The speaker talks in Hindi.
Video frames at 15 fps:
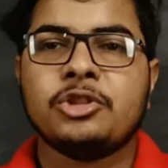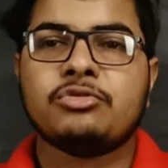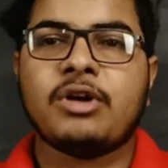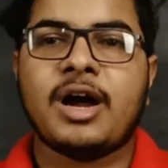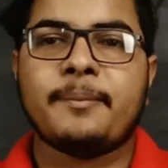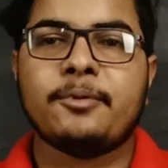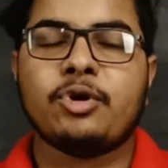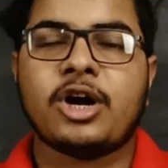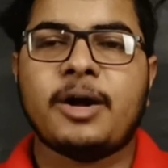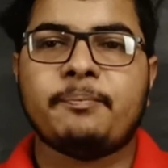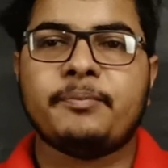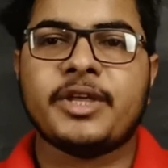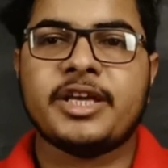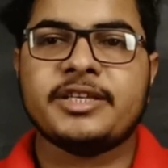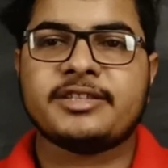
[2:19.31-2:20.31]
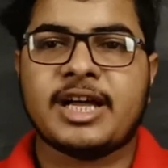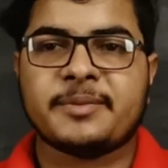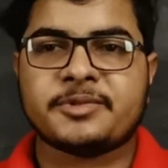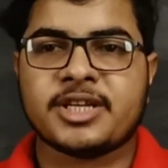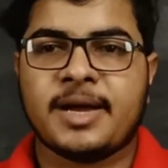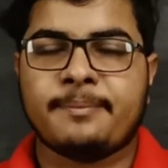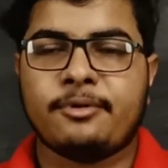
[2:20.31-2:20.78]
तो आप लोग अपने
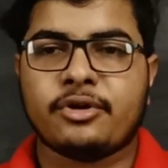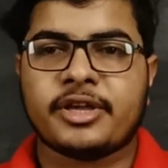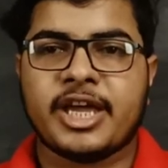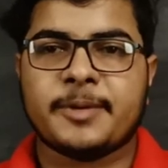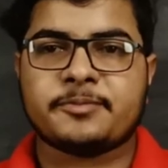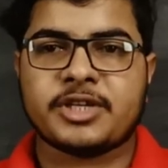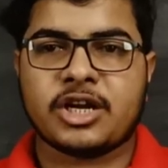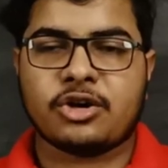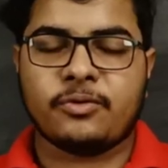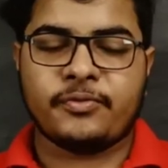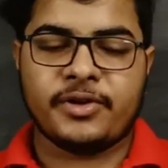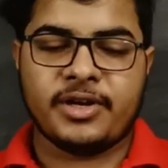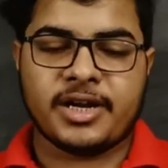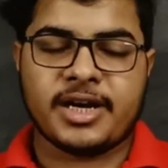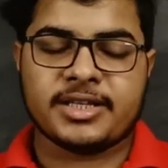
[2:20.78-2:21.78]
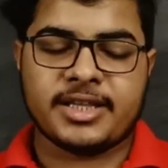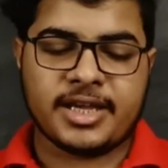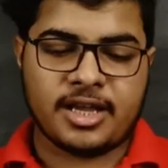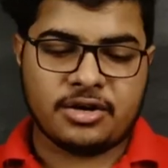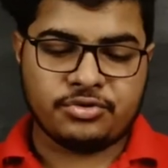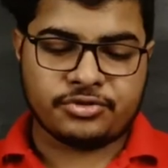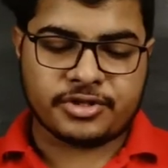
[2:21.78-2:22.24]
हिसाब से आप लोग कैप्चा को फिल कर
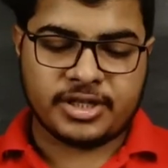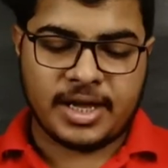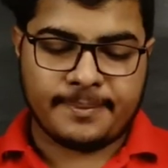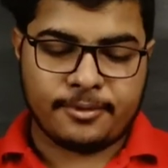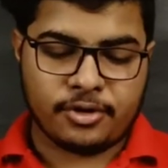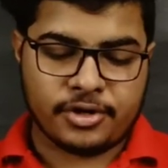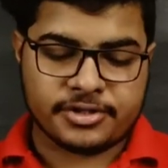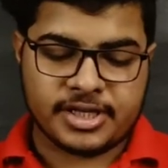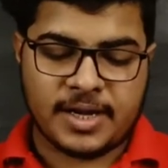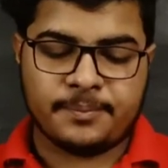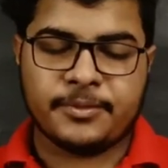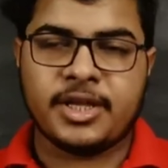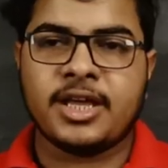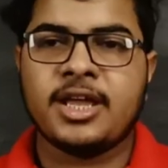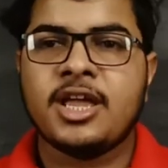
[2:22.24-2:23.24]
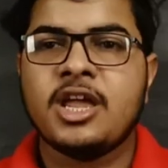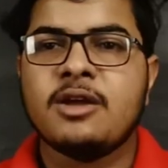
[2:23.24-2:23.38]
देंगे उसके बाद आप लोग के सामने